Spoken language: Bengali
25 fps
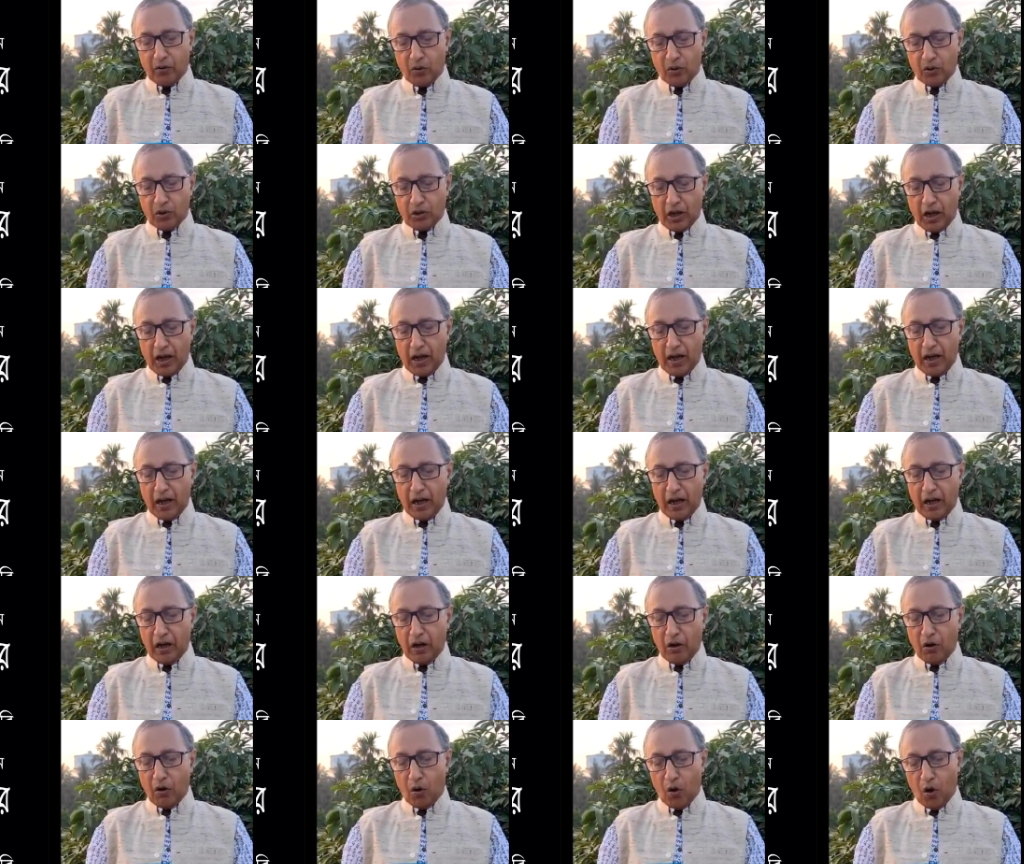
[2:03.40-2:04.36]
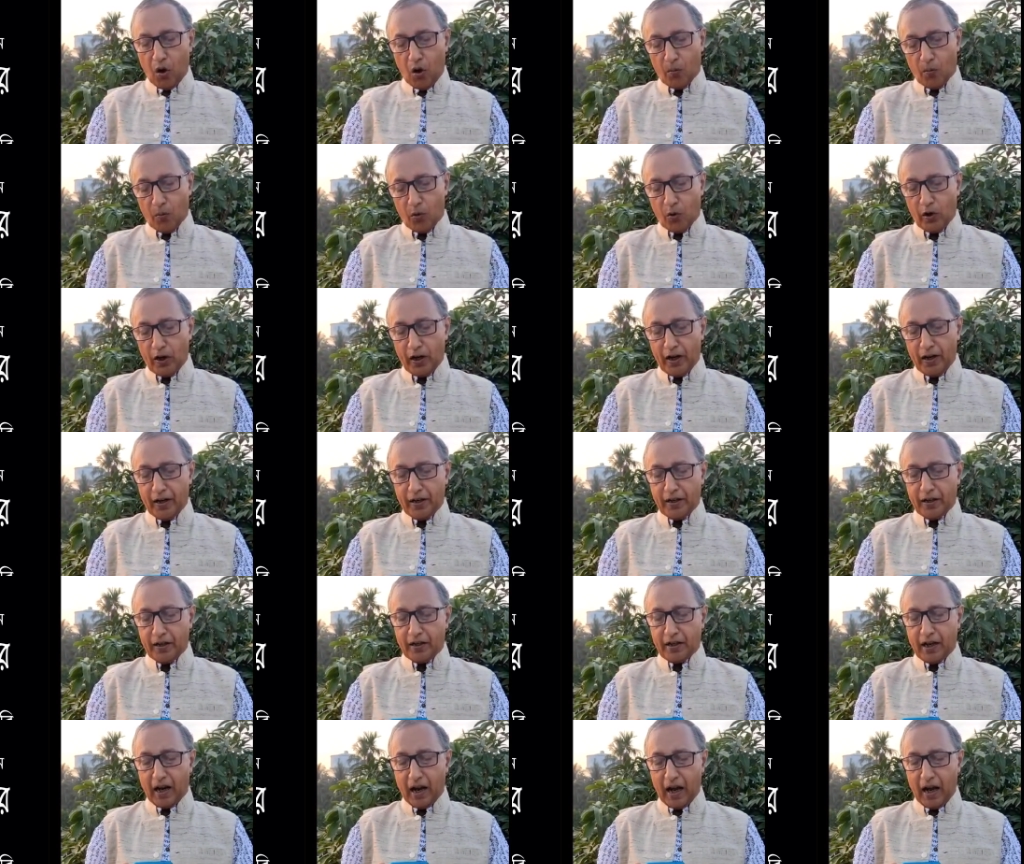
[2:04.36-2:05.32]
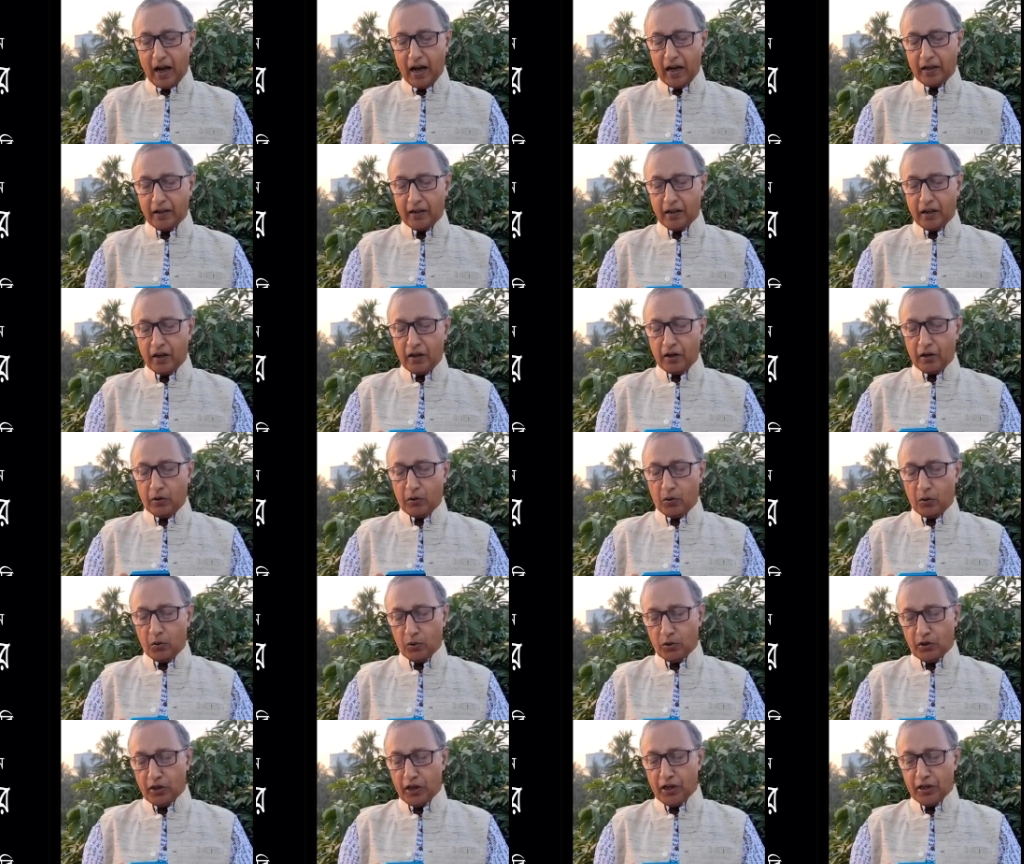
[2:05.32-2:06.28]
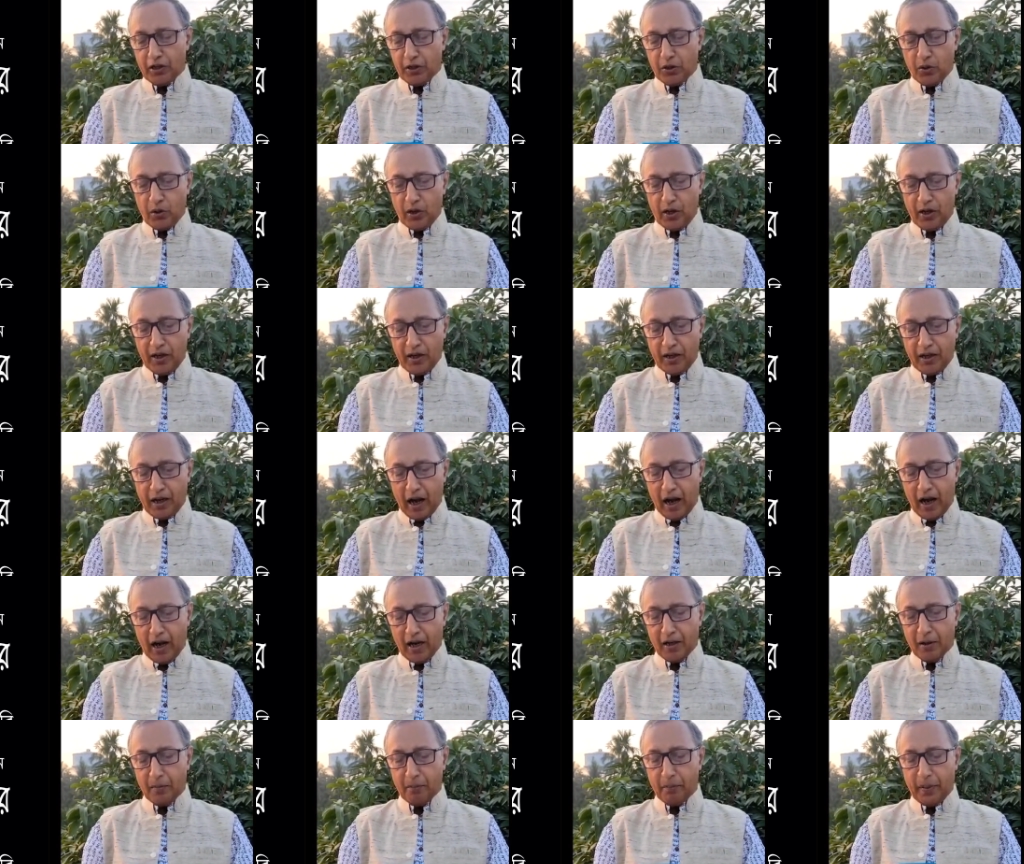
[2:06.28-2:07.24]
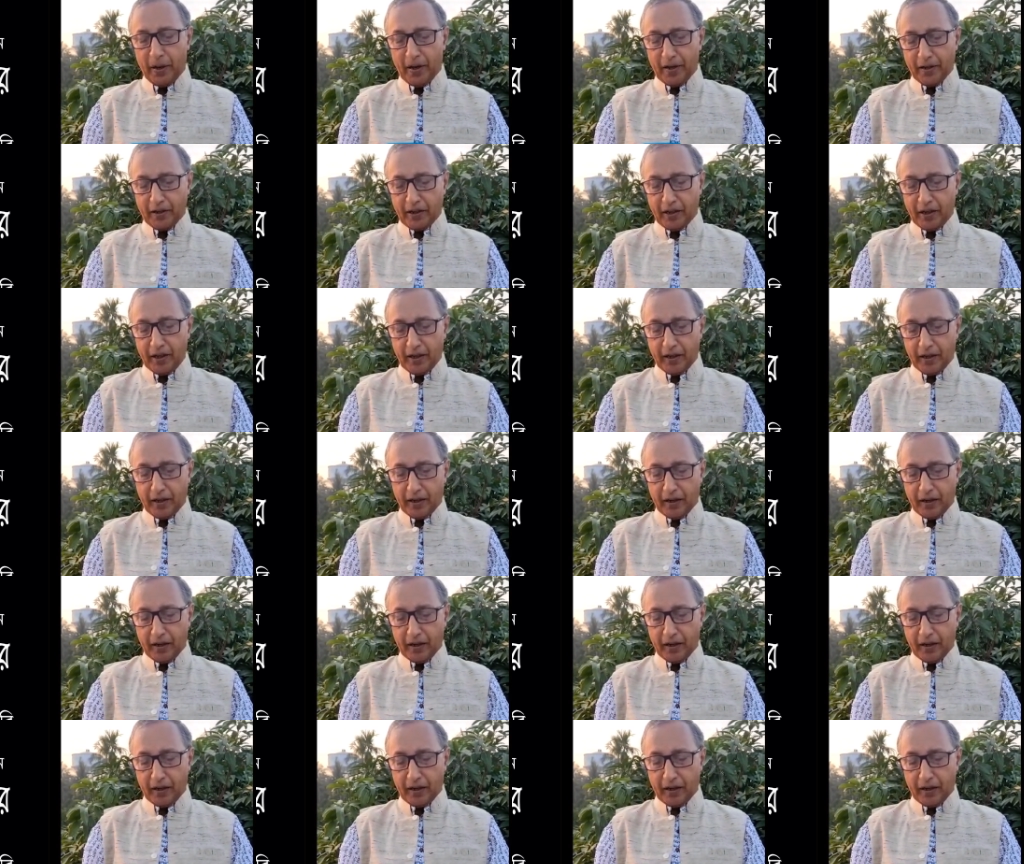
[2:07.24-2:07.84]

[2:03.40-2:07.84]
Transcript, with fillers: কোথা অমলের ডাক খুঁজে চলি কান পেতে